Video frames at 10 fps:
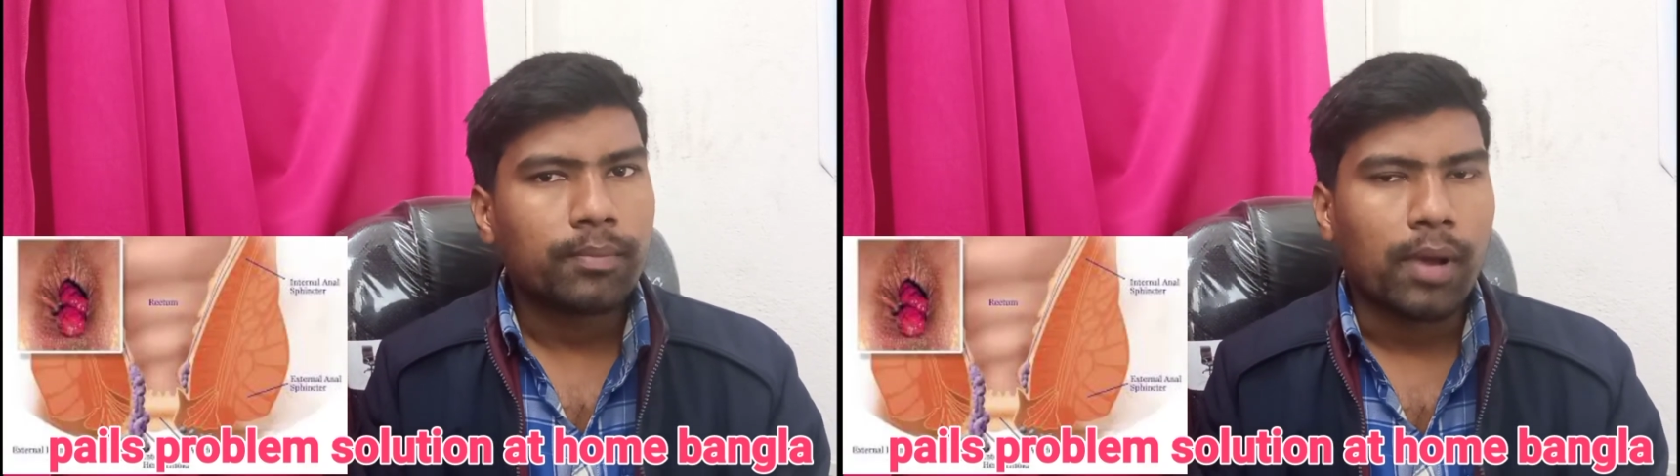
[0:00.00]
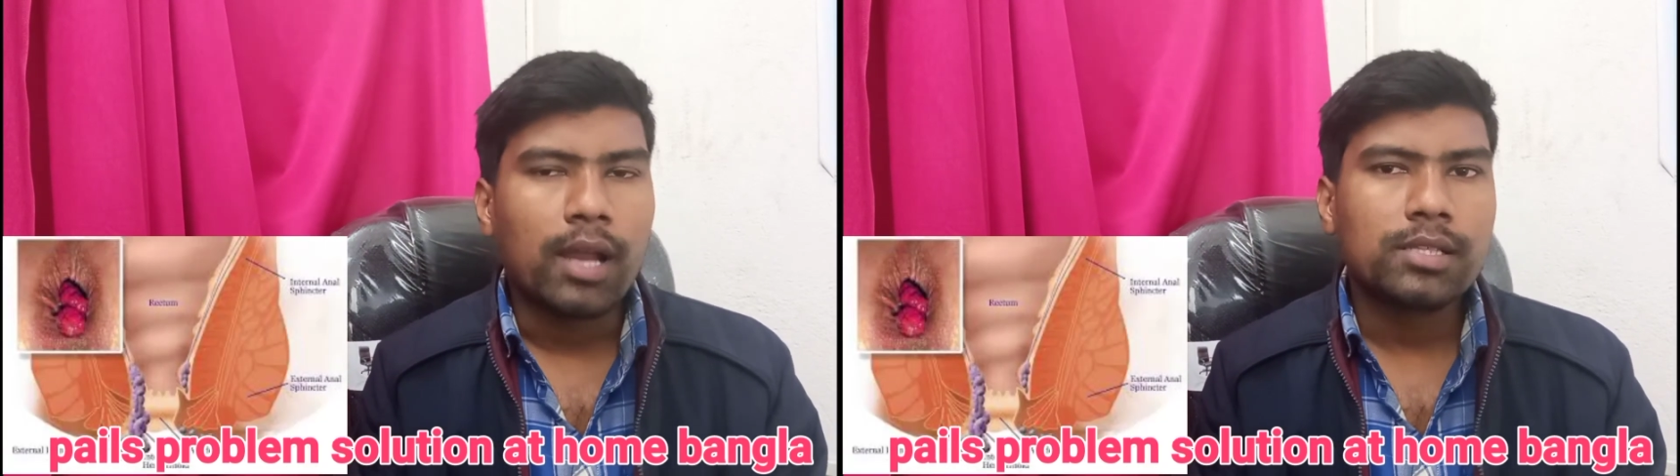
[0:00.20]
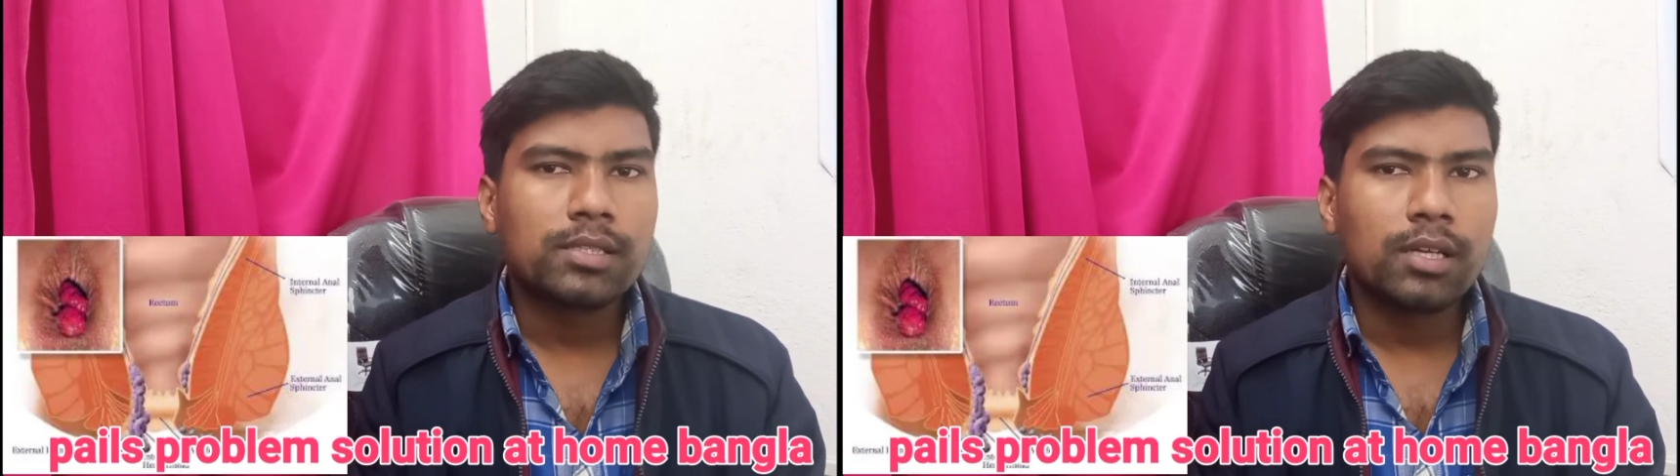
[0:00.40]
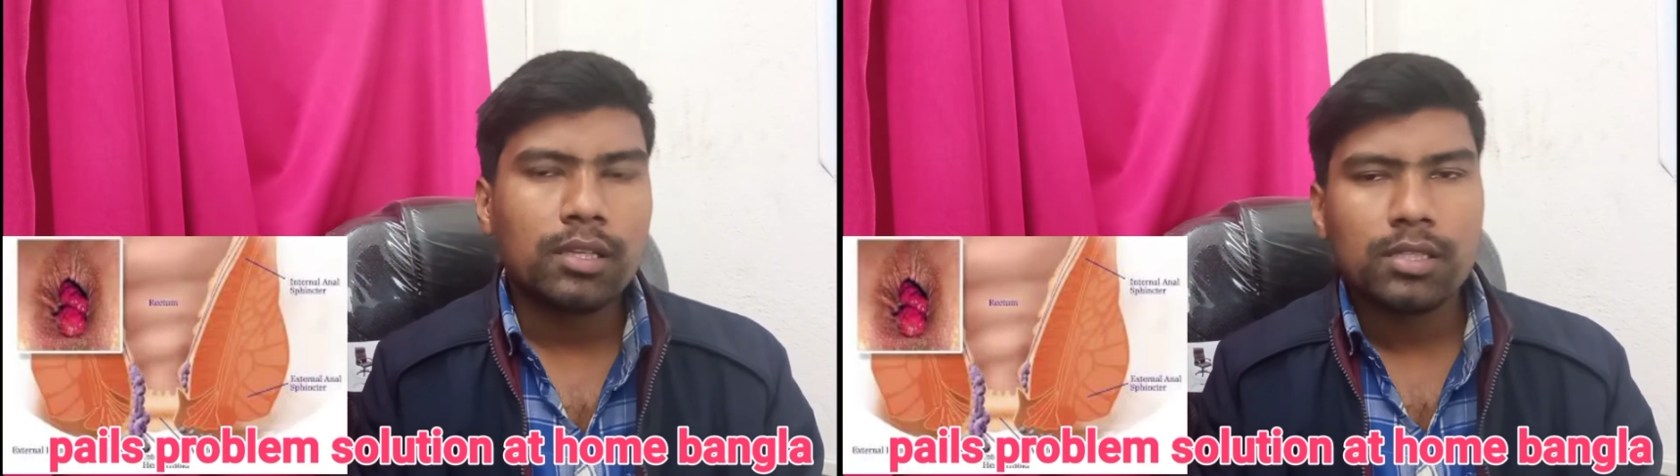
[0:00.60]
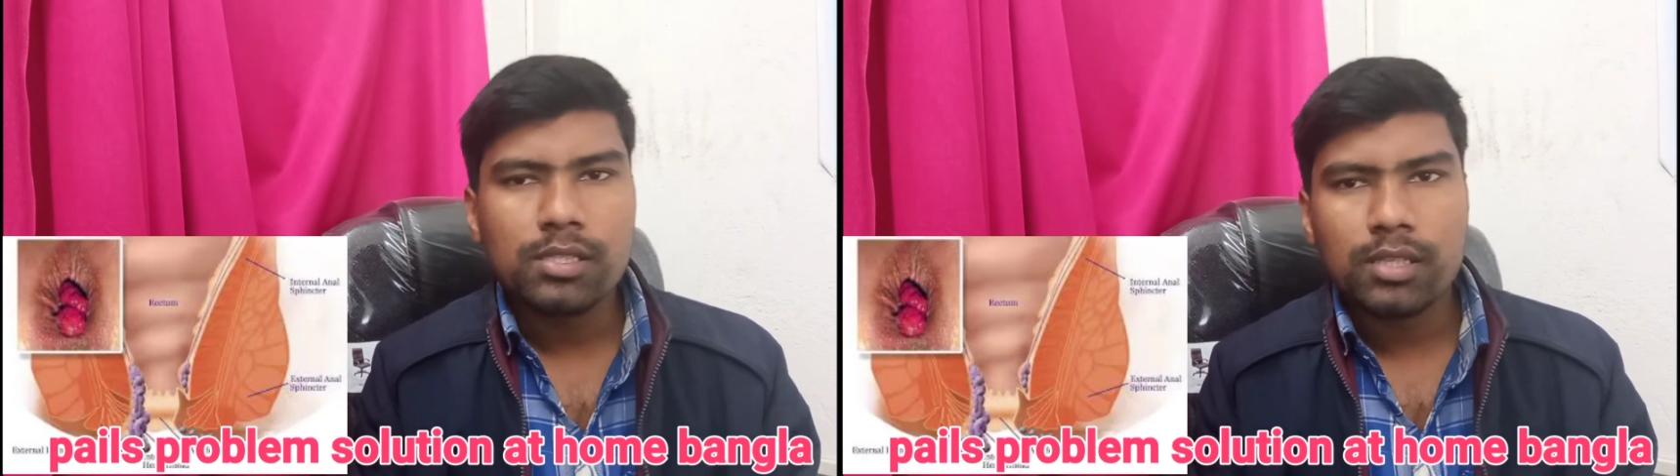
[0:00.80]
ফাইলসের
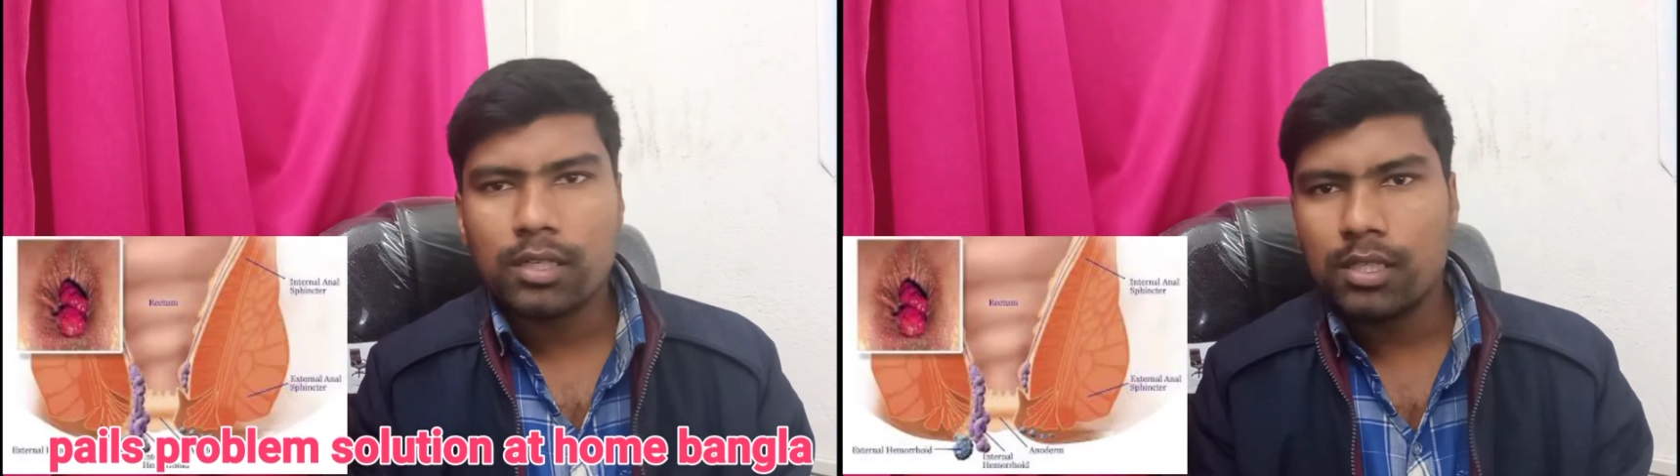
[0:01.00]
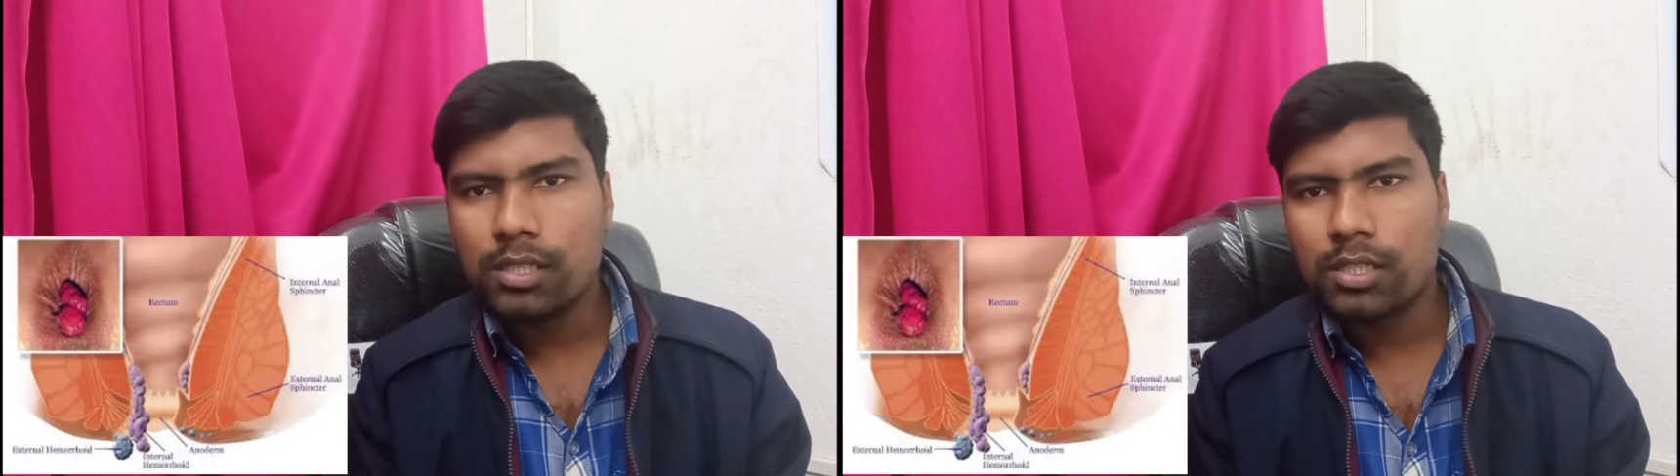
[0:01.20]
তিন চারটি